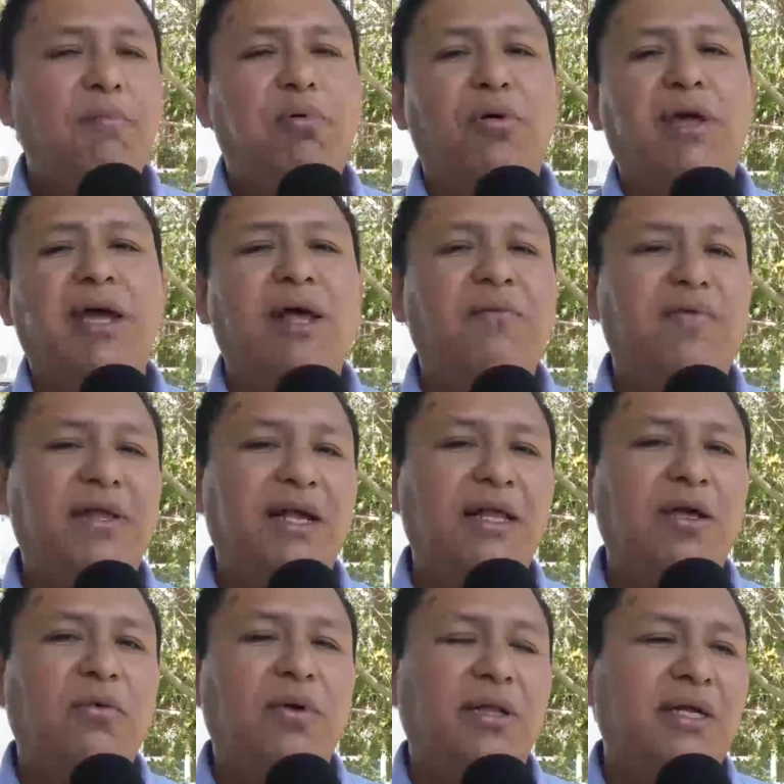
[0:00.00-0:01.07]
porque al final
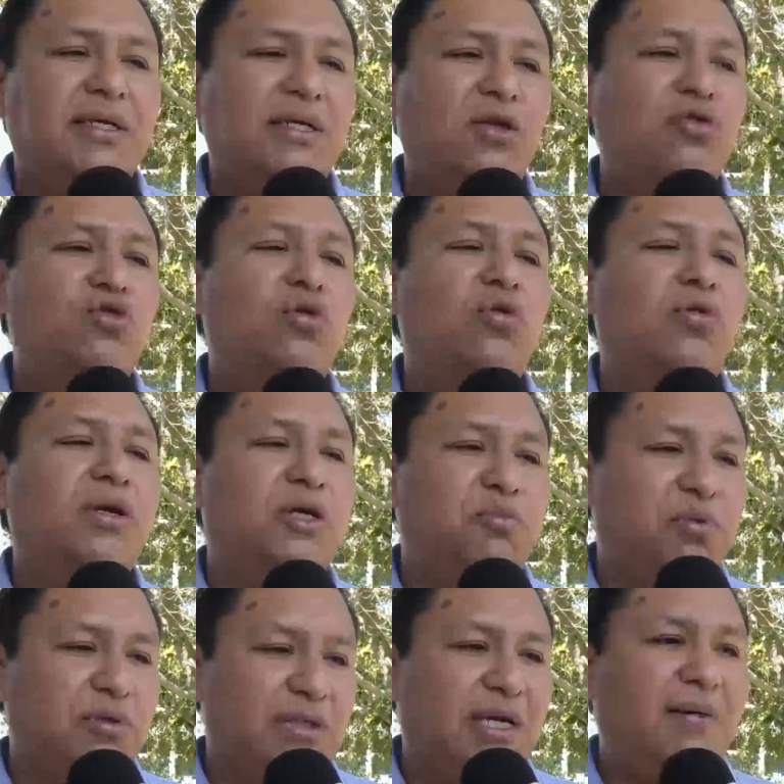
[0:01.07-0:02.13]
de cuentas ellos son los
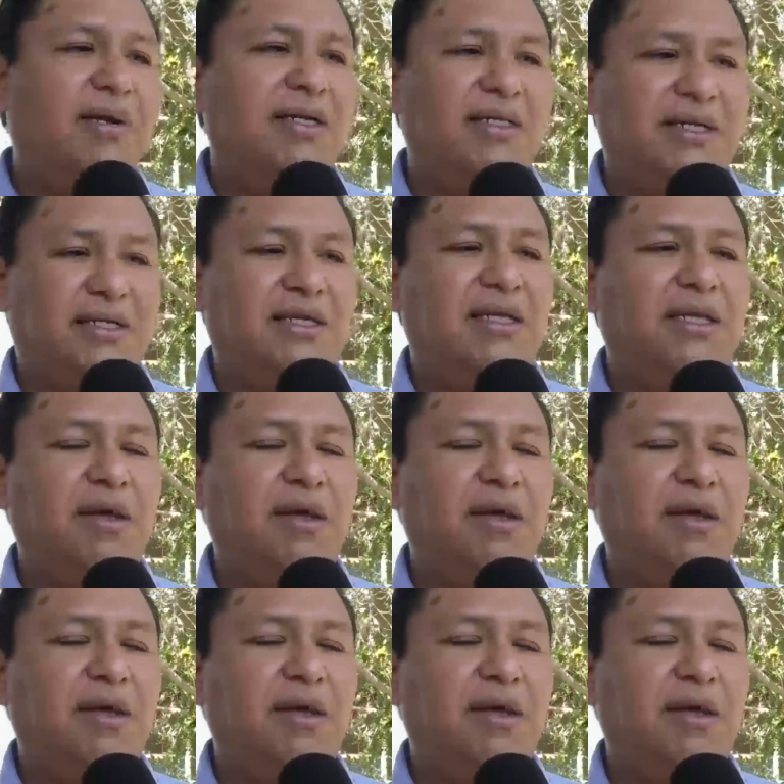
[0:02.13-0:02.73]
responsables de este